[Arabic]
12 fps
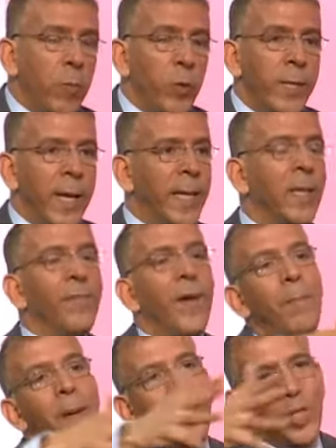فكانت فيه
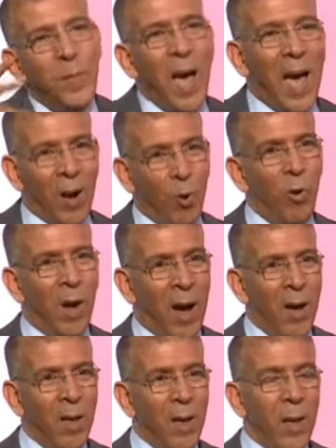شويه مزايدات
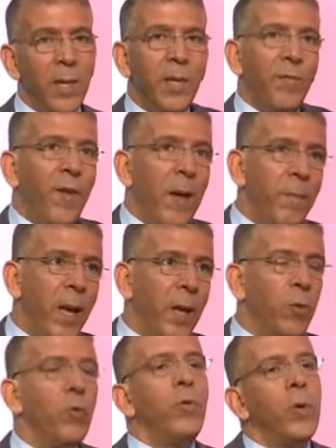فلما تجمعها كلها
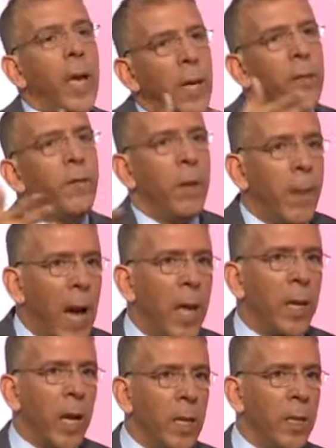تفهم
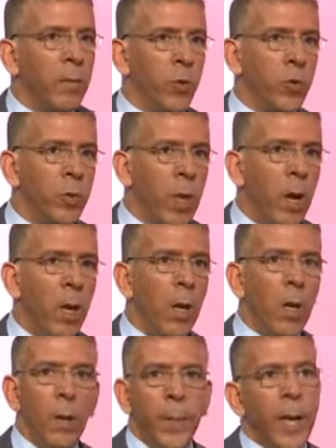بانه كانت فيه
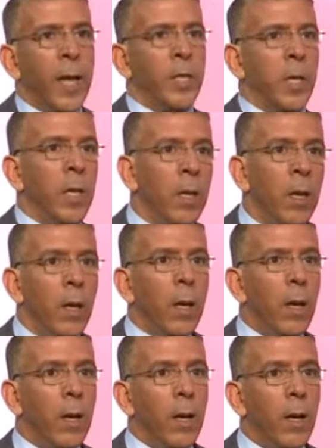معارك ايضا موجوده
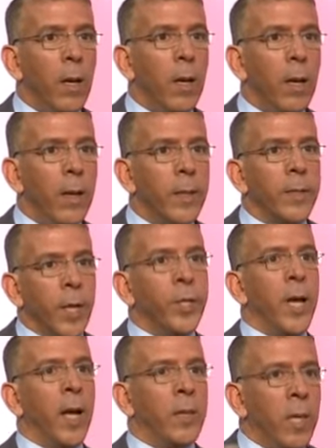من اجل
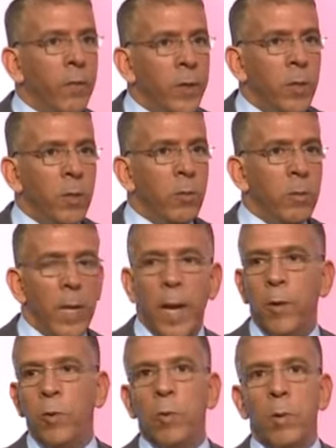آه،
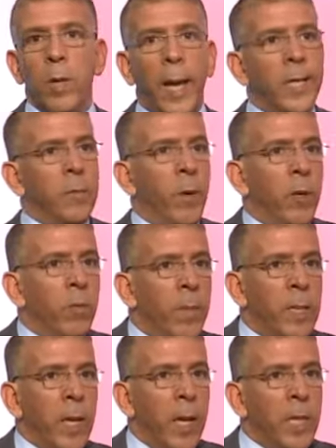استرجاع التلفزيون
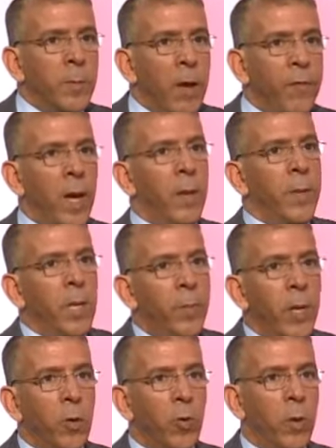لانه الحزب اليوم
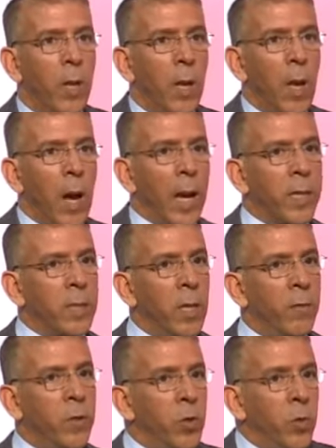مثلا حزب الافلان ماذا به
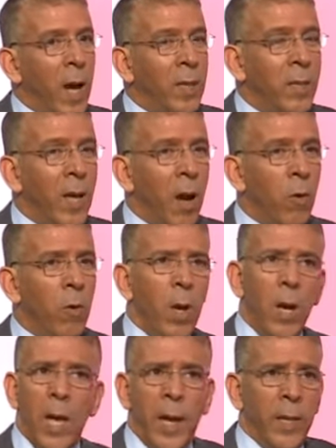يكون على راس
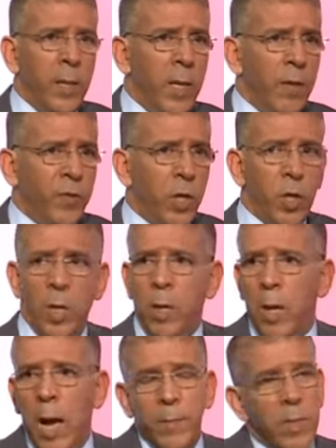التلفزيون واحد نتاعو
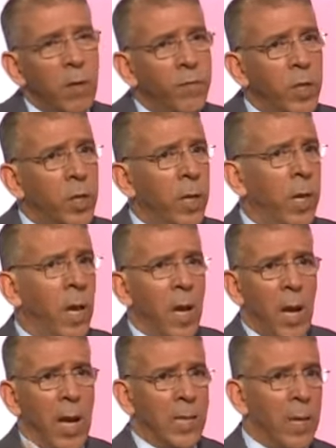نعم. انا ندير نفس الشيء
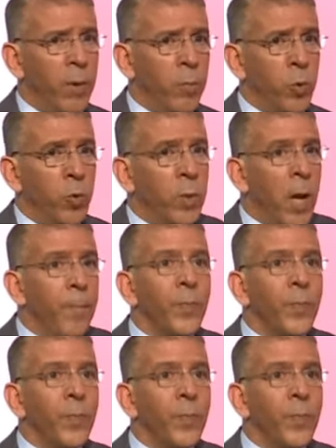حمص نفس الشيء نعم.